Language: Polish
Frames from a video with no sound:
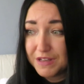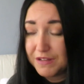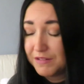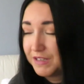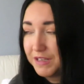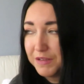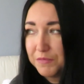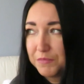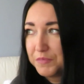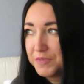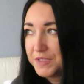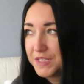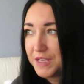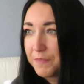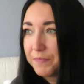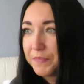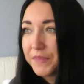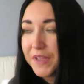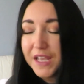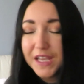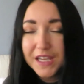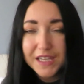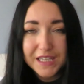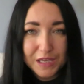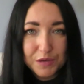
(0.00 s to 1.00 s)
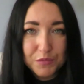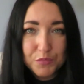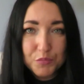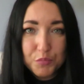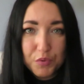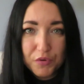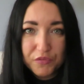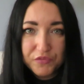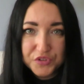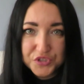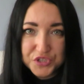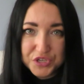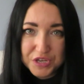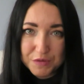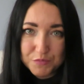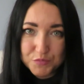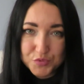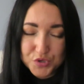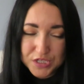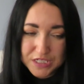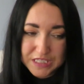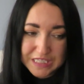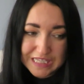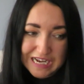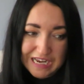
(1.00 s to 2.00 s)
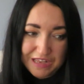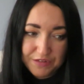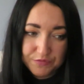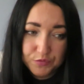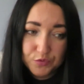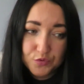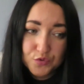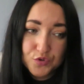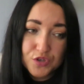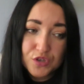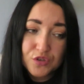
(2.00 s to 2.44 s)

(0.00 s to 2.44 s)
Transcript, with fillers: napisałam, ja mu powiedziałam przez telefon,